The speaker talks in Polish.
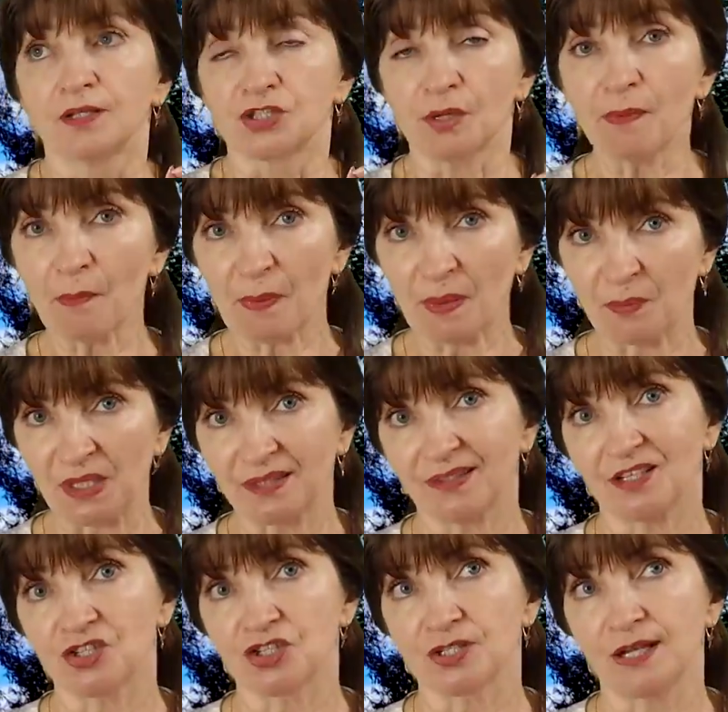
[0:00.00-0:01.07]
Trzeba
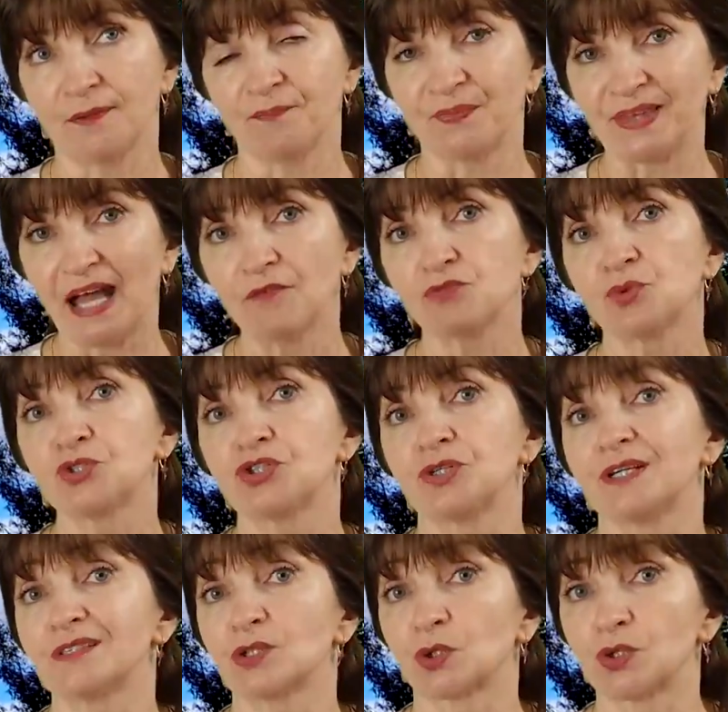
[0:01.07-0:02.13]
pamiętać, że nawłoć
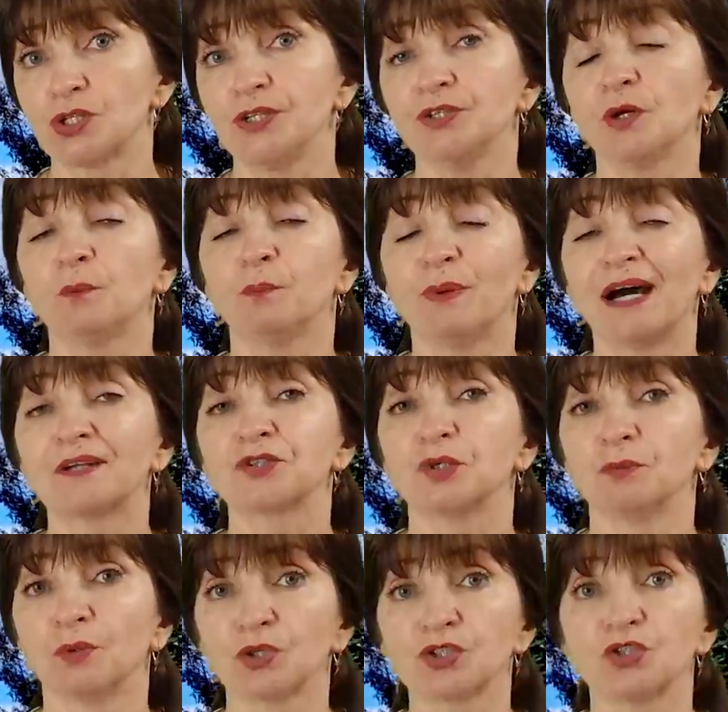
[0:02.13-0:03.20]
jest rośliną
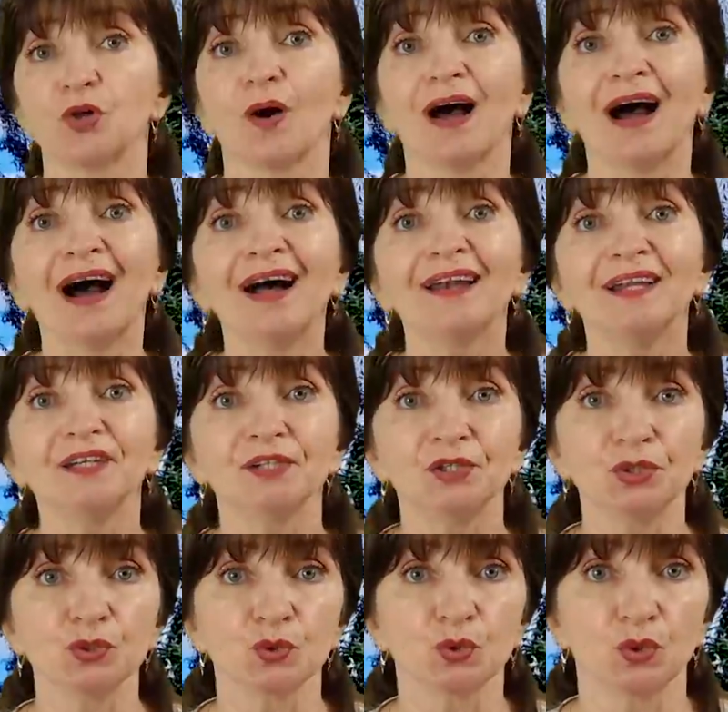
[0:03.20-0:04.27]
bardzo mocno
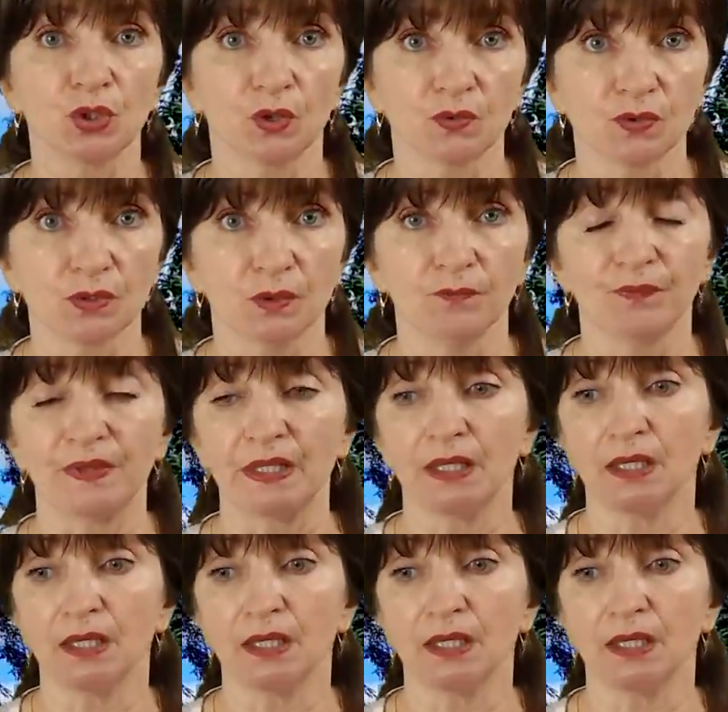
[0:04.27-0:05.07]
alergizującą.